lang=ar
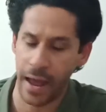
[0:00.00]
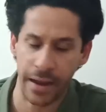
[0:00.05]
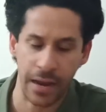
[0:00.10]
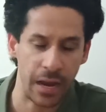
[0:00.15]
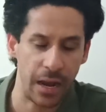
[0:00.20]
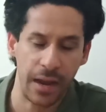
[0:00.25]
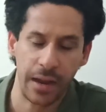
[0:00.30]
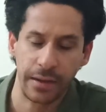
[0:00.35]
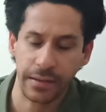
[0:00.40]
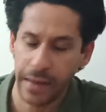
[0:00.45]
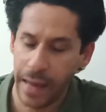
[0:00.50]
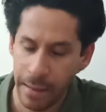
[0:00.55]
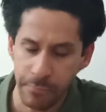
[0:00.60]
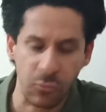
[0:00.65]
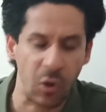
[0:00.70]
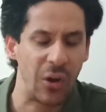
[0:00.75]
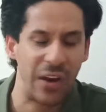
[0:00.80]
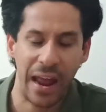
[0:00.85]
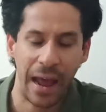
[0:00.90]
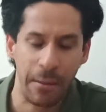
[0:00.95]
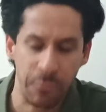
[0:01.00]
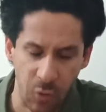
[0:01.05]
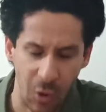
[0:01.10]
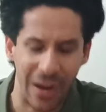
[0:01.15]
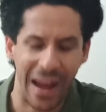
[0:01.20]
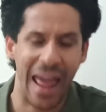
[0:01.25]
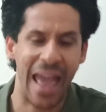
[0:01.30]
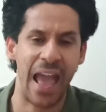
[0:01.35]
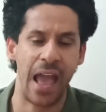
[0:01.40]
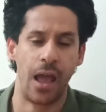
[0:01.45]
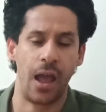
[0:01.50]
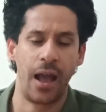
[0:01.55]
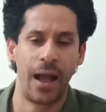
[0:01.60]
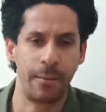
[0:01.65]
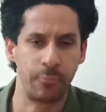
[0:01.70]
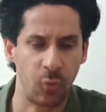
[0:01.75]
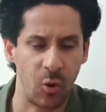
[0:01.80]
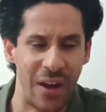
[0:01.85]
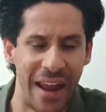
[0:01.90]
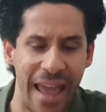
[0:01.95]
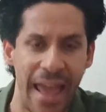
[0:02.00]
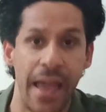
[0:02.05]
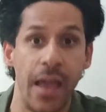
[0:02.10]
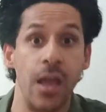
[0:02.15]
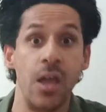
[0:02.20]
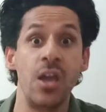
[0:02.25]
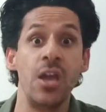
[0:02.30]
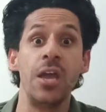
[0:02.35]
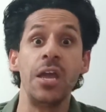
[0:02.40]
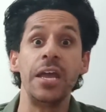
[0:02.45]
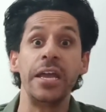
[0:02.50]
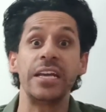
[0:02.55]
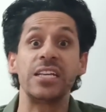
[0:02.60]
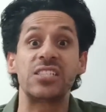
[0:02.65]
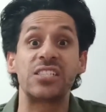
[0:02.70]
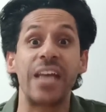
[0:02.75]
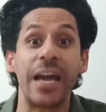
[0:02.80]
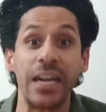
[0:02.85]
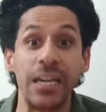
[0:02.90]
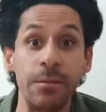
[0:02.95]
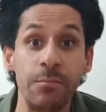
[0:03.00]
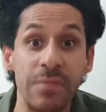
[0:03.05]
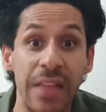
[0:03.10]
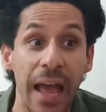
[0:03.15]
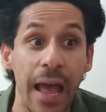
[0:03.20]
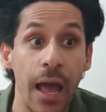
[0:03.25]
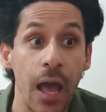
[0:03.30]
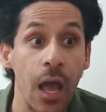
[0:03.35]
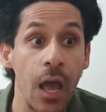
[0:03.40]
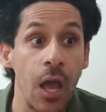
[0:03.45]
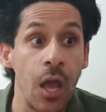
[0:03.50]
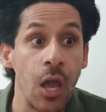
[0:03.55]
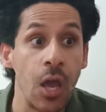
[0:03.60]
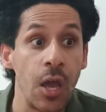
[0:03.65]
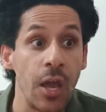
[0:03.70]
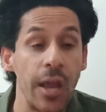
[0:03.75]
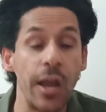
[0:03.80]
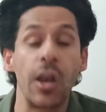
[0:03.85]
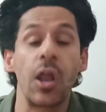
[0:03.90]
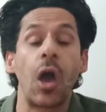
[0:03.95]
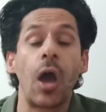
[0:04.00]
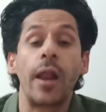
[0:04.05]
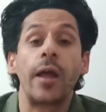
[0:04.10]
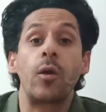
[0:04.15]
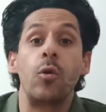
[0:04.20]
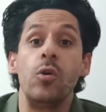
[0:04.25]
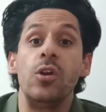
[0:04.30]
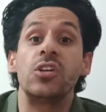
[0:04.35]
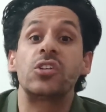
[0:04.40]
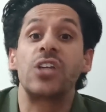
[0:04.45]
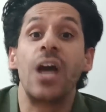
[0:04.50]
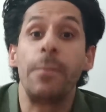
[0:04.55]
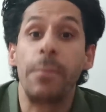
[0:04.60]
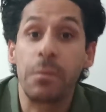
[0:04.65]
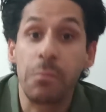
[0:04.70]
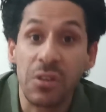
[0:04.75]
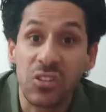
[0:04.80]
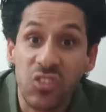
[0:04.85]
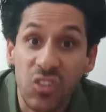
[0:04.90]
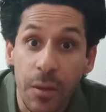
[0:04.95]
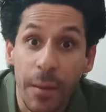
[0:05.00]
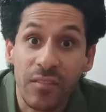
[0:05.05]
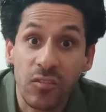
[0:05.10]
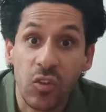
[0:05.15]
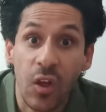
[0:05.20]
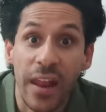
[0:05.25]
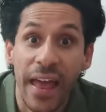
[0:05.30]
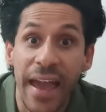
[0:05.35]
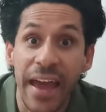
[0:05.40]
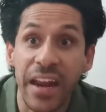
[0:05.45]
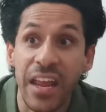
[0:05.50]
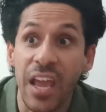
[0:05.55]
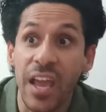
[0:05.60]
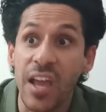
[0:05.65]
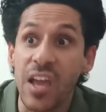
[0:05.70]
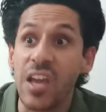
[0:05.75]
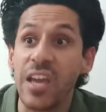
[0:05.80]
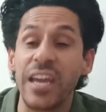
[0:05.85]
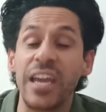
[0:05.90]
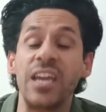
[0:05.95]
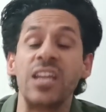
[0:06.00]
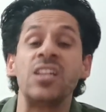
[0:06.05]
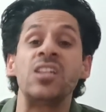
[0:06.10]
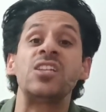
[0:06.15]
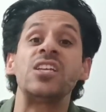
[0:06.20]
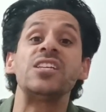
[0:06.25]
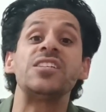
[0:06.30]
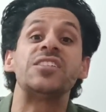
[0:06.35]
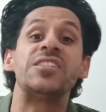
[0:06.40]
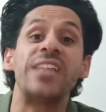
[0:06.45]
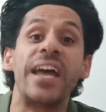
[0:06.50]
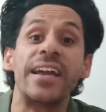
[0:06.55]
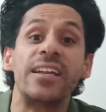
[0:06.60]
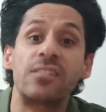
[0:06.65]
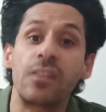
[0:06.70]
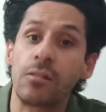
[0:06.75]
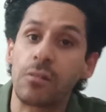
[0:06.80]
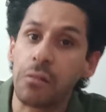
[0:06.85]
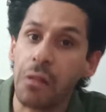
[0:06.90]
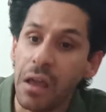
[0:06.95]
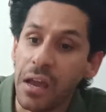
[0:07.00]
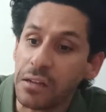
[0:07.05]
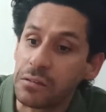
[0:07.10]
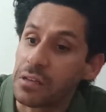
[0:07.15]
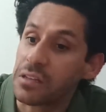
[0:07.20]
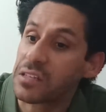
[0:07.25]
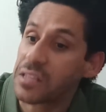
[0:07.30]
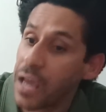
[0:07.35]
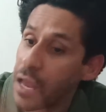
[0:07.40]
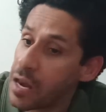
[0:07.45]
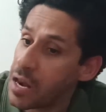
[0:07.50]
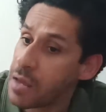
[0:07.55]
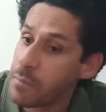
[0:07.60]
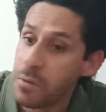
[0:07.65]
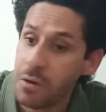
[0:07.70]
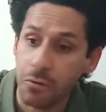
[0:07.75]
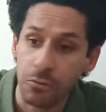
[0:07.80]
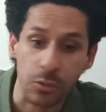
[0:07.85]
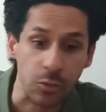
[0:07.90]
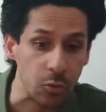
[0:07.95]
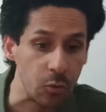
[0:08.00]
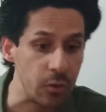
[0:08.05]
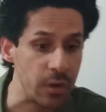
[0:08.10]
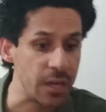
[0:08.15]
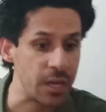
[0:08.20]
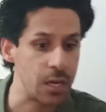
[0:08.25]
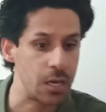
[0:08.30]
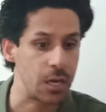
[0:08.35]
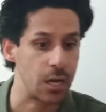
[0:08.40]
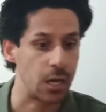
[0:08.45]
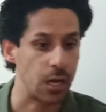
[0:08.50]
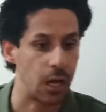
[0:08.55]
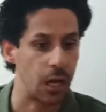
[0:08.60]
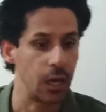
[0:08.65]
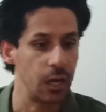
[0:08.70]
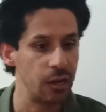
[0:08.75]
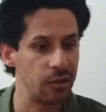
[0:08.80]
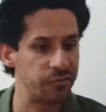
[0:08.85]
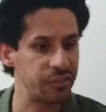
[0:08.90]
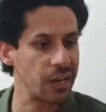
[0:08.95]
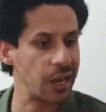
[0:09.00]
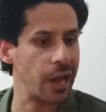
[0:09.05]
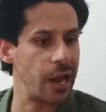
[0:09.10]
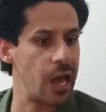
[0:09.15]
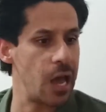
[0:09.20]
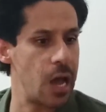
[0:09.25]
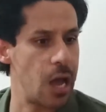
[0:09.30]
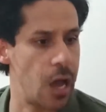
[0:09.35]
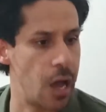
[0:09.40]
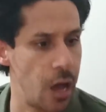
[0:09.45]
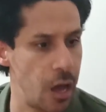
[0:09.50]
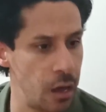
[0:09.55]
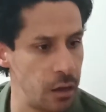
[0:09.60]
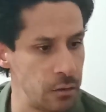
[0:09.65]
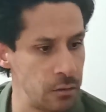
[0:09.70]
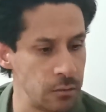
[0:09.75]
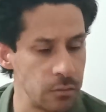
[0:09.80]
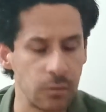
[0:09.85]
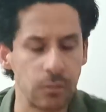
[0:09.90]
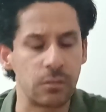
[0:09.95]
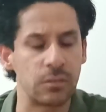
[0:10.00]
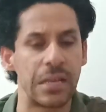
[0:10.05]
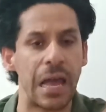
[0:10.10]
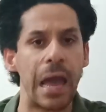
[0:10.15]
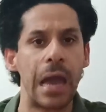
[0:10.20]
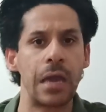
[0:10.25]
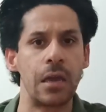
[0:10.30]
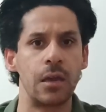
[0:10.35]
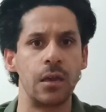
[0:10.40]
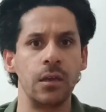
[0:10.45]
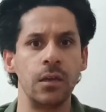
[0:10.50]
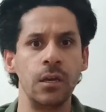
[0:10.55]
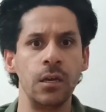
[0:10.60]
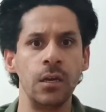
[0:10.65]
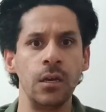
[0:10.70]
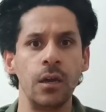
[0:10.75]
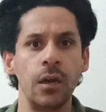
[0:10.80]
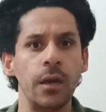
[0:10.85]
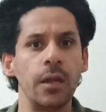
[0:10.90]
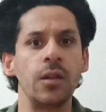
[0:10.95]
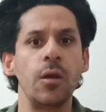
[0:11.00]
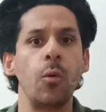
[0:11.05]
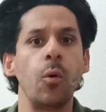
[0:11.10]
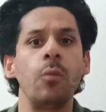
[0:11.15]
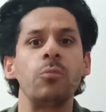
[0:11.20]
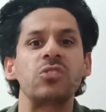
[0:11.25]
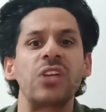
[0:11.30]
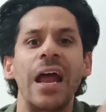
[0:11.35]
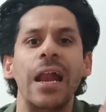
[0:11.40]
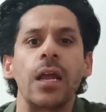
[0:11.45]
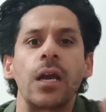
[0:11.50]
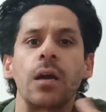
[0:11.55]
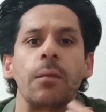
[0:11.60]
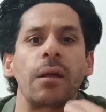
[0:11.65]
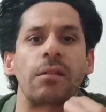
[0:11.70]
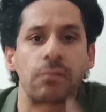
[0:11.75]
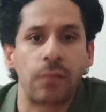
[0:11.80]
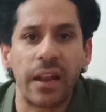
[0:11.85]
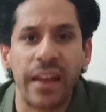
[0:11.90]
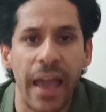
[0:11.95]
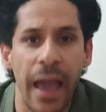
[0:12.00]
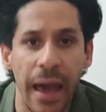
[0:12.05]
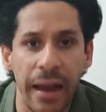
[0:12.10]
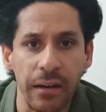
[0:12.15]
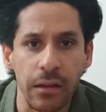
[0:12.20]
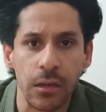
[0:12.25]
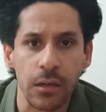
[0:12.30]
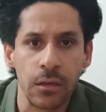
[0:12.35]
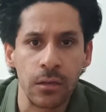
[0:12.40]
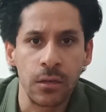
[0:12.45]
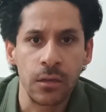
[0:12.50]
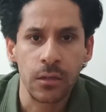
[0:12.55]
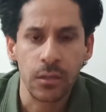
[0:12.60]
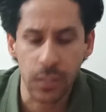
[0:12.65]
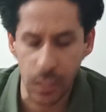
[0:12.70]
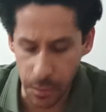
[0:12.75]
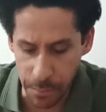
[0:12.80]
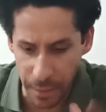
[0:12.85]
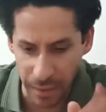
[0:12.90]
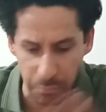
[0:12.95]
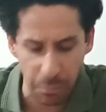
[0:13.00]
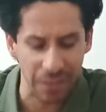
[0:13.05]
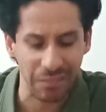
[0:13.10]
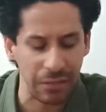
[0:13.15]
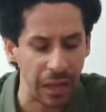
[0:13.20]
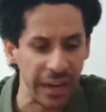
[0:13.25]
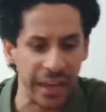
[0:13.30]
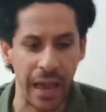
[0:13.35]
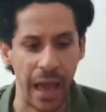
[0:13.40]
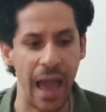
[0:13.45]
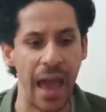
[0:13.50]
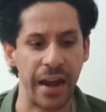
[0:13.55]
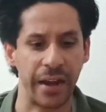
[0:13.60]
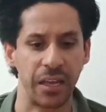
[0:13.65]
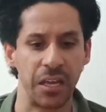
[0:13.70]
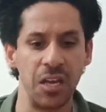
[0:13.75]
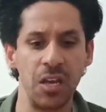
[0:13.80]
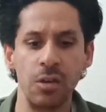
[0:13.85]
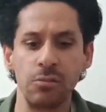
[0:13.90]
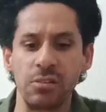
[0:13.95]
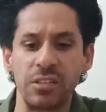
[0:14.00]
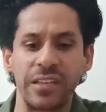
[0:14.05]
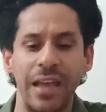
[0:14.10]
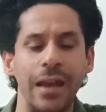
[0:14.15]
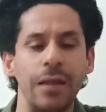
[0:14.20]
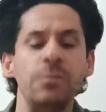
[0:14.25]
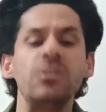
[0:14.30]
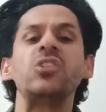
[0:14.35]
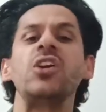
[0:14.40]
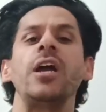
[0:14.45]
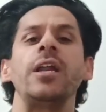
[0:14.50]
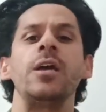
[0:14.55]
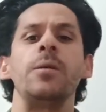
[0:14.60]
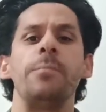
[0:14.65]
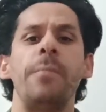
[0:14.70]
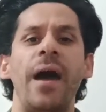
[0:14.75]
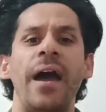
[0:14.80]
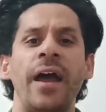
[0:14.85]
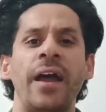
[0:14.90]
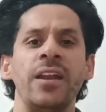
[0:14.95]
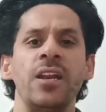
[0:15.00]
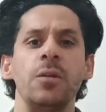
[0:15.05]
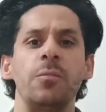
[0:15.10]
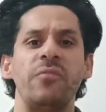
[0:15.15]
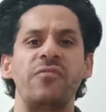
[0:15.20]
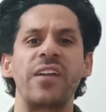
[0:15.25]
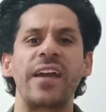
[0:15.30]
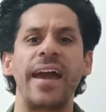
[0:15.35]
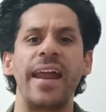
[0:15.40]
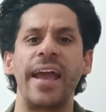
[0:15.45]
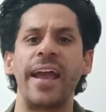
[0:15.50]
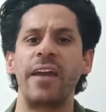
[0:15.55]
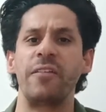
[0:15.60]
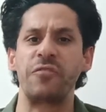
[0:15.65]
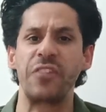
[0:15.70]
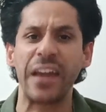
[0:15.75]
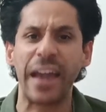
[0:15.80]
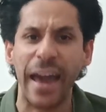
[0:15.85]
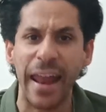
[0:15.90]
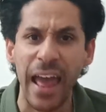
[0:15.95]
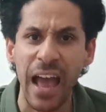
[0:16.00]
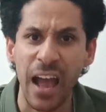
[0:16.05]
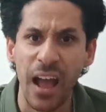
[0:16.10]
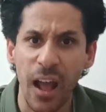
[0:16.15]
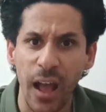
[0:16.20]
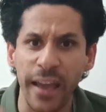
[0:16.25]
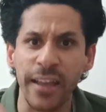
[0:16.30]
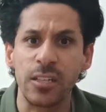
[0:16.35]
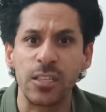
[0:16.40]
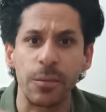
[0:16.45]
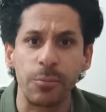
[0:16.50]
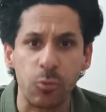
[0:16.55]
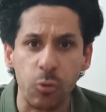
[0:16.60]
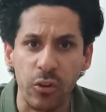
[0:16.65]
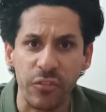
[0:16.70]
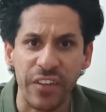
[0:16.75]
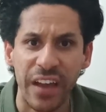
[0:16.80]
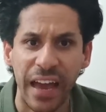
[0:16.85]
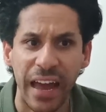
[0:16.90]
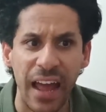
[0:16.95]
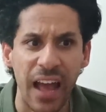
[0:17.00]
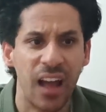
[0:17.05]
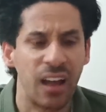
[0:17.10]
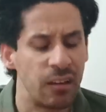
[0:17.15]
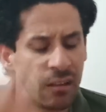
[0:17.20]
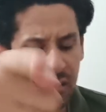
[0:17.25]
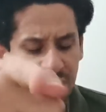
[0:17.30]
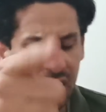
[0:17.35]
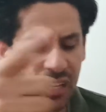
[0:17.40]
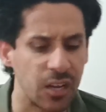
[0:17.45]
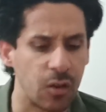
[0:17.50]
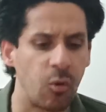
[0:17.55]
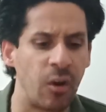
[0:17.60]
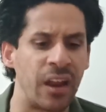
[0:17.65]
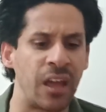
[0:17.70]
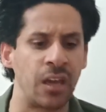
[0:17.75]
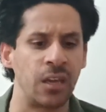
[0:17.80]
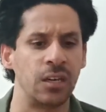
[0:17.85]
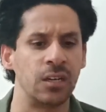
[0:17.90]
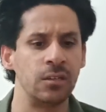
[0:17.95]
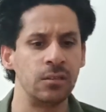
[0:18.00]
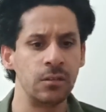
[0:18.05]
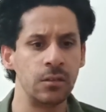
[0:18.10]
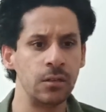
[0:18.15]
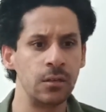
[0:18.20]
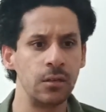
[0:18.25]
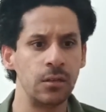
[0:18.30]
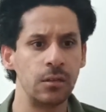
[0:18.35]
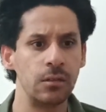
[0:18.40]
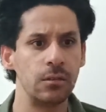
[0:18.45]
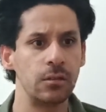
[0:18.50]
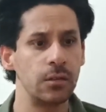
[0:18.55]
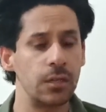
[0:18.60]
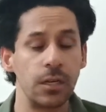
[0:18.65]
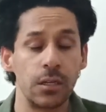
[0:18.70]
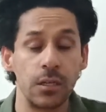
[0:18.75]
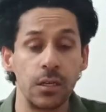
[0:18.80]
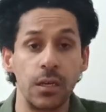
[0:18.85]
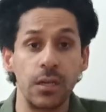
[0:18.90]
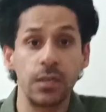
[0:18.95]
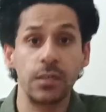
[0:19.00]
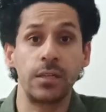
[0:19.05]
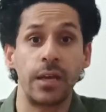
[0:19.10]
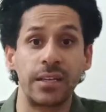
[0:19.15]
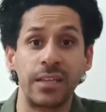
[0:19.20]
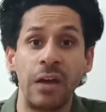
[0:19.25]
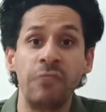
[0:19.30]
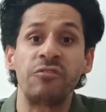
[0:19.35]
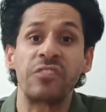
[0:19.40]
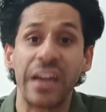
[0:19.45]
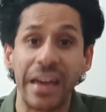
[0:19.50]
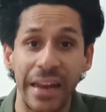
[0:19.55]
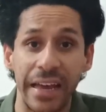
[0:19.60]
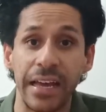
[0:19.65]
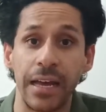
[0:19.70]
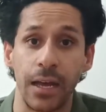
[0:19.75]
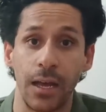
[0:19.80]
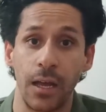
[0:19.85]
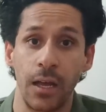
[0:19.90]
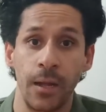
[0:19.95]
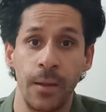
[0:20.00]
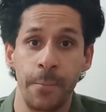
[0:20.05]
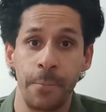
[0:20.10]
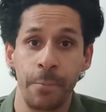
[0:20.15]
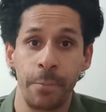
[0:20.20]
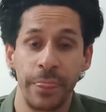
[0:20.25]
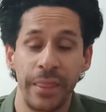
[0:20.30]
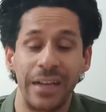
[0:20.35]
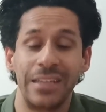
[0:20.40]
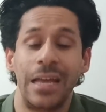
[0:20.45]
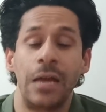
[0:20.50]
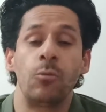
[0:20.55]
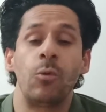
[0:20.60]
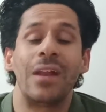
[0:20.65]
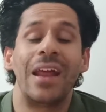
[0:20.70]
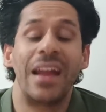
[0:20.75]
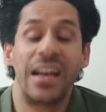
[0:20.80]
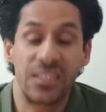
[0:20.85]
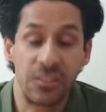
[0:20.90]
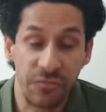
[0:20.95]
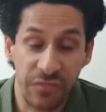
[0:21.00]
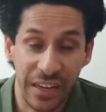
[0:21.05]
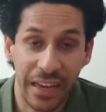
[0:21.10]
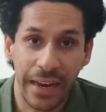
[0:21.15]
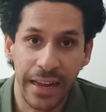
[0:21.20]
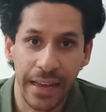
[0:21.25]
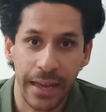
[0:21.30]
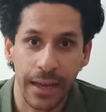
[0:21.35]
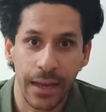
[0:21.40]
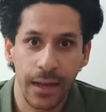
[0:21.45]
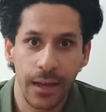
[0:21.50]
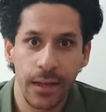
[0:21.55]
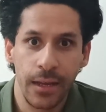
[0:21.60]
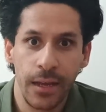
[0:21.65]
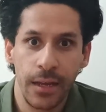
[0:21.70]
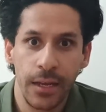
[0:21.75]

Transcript: يعني الحمد لله الحمد لله الحمد لله الزعيم ده اللي خرج يقول للشعب المصري بطل هري انت ازاي تطلعي تتكلمي وتقولي في غلاء ازاي هو مش قال لك بطلي هري يبقى تبطلي هري ما تتكلميش عن يبقى عن يبقى في غلاء في غلاء انت بتقولي في غلاء انت اخوانيه يا جدعان في غلاء يا جدعان والله العظيم في غلاء